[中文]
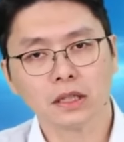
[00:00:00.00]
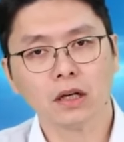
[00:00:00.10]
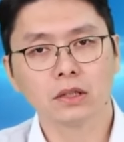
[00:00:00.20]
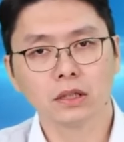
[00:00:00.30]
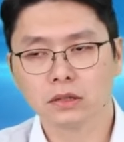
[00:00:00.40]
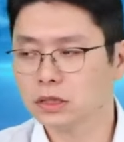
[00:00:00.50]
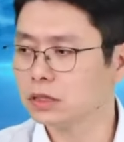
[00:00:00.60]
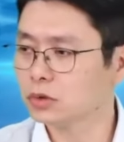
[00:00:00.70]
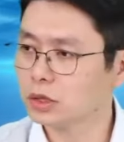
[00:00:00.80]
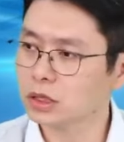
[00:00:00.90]
到的，近
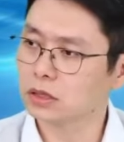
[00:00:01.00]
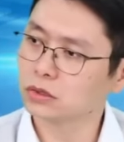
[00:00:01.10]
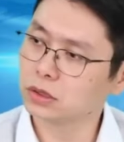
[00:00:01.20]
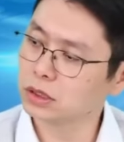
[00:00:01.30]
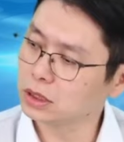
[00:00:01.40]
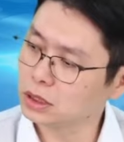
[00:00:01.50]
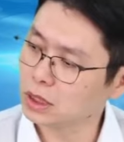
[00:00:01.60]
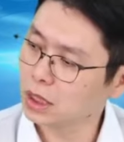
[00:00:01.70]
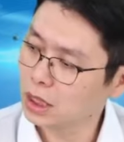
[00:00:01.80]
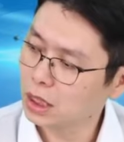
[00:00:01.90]
期最低的就是金立科。